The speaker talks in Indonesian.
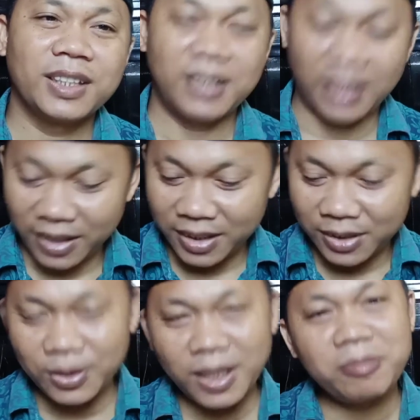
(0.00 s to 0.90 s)
Karena
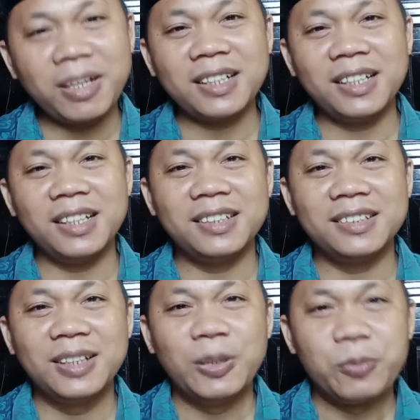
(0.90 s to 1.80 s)
itulah maka
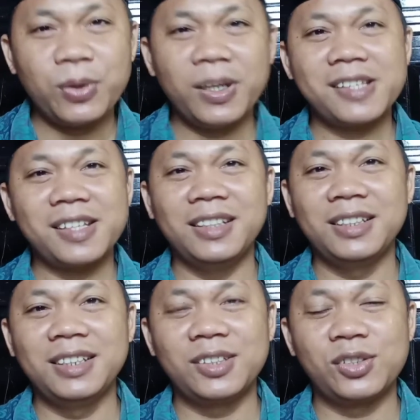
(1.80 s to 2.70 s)
puasa
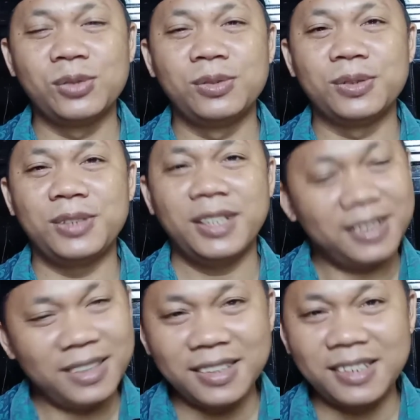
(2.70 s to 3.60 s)
ini
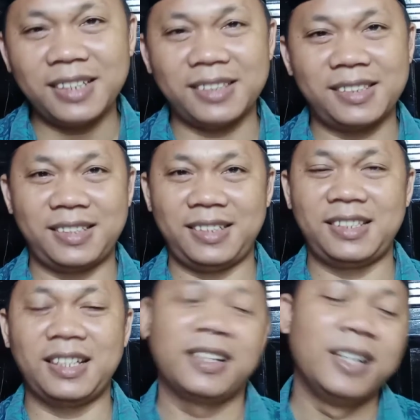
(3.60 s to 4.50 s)
sesungguhnya tidak
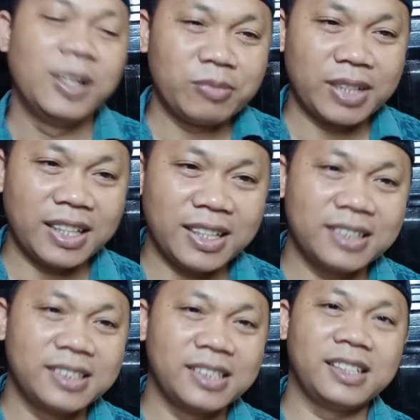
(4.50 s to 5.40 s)
sekedar
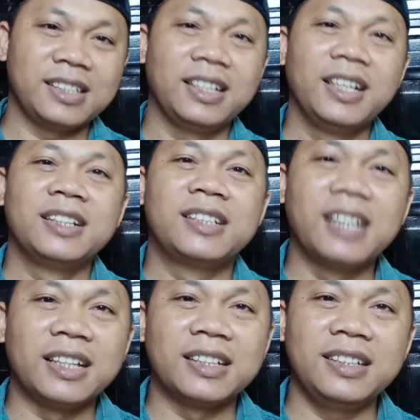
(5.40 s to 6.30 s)
menahan diri
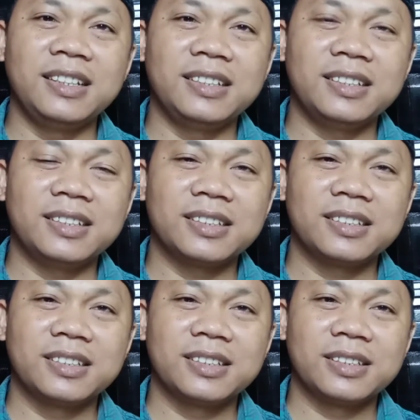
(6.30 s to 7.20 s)
dari
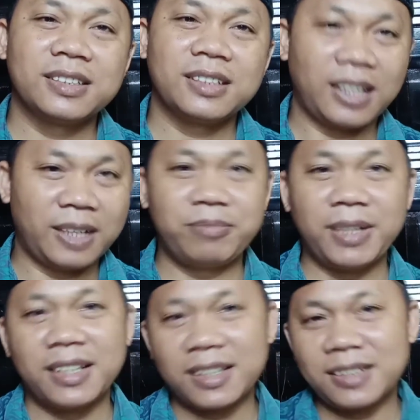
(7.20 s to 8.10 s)

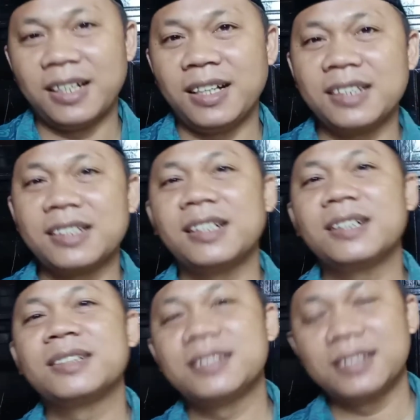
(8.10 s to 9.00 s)
lapar, dahaga,
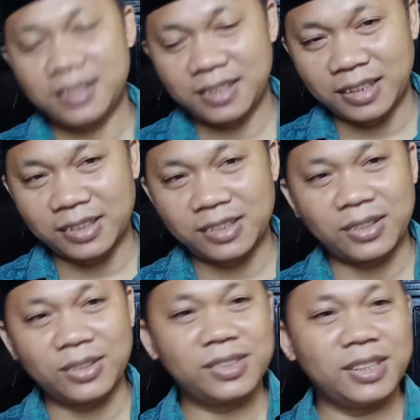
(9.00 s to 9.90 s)
dan
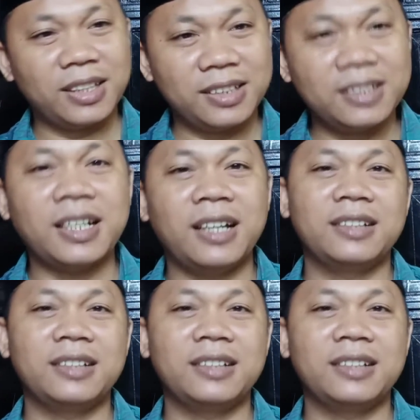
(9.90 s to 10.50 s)
seterusnya. Tidak.